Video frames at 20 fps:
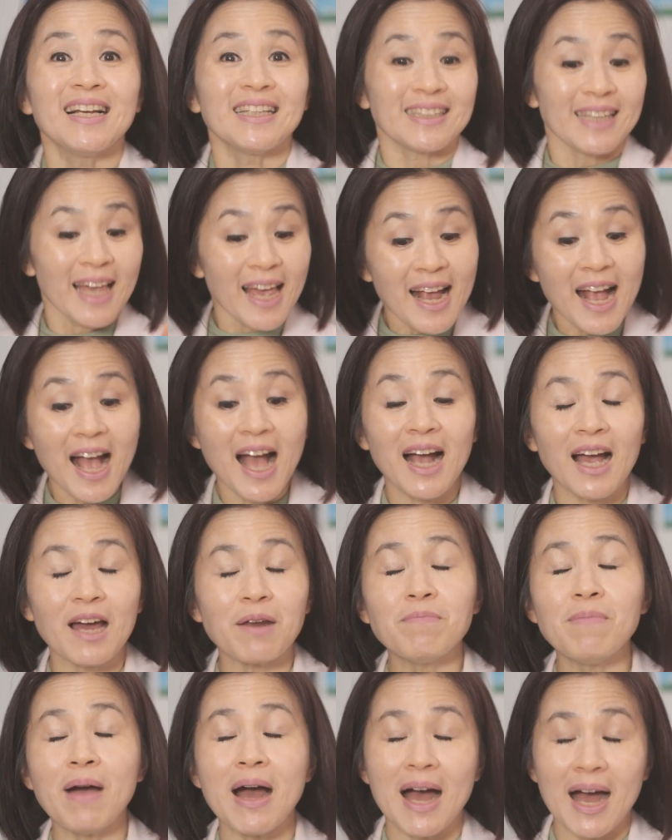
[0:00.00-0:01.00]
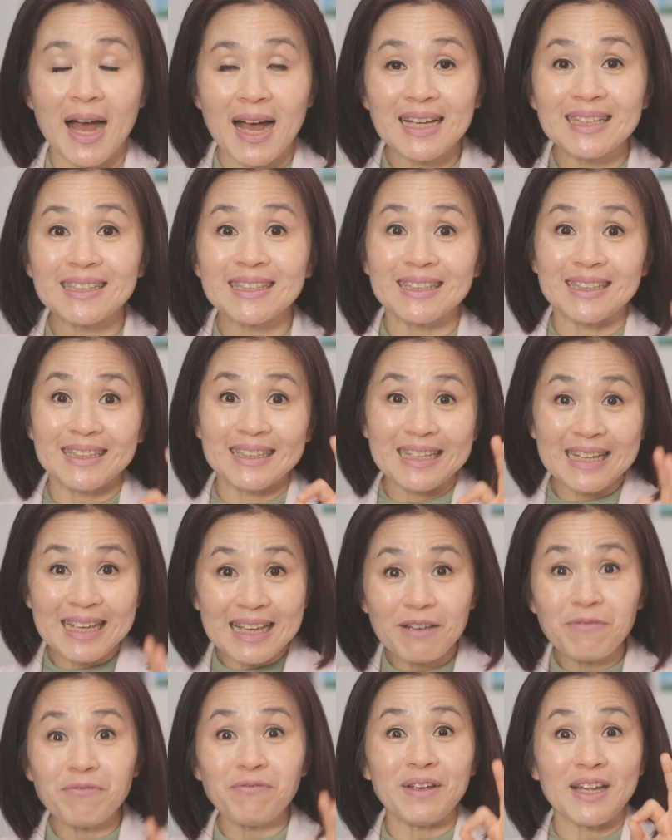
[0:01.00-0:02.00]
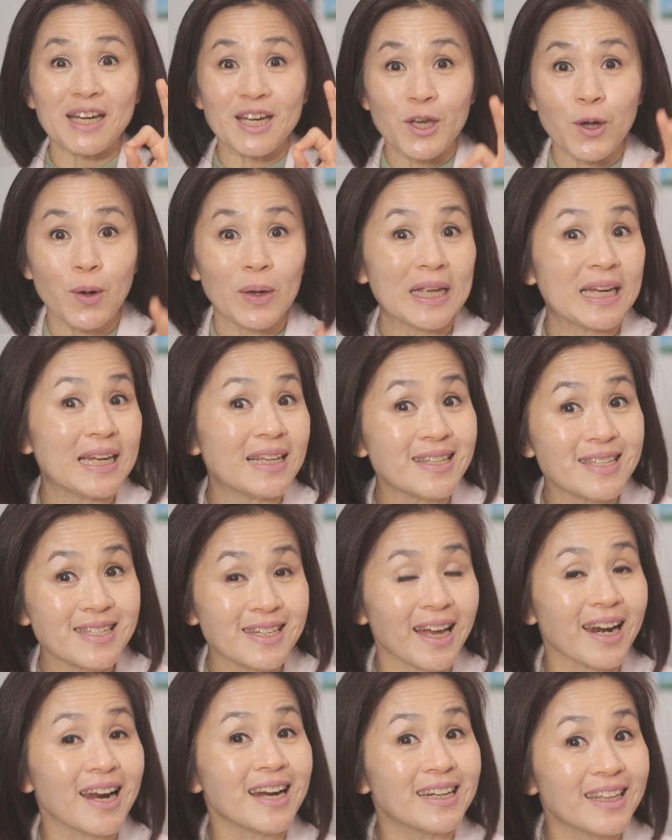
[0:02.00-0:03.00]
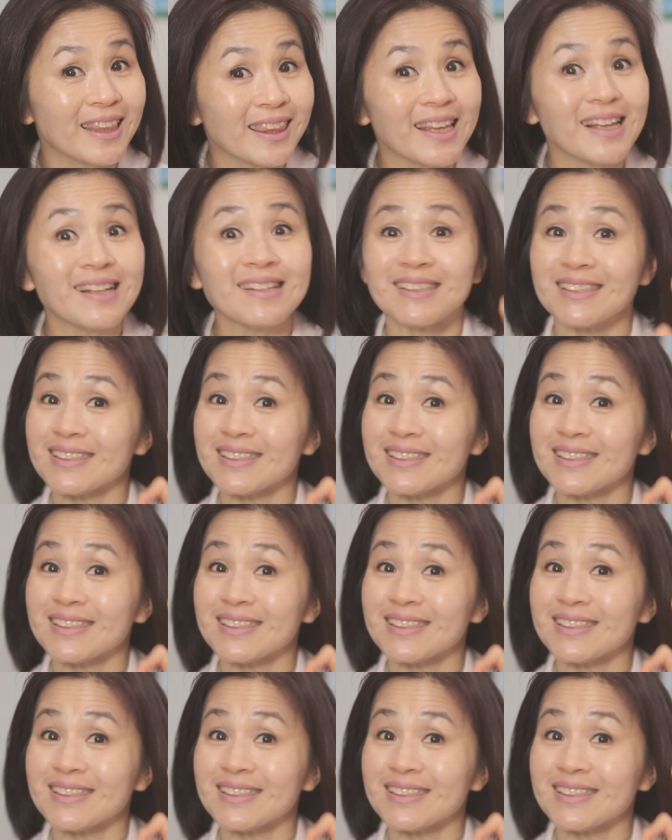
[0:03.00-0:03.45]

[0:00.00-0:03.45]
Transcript: saya nggak akan bahas di video ini secara detail.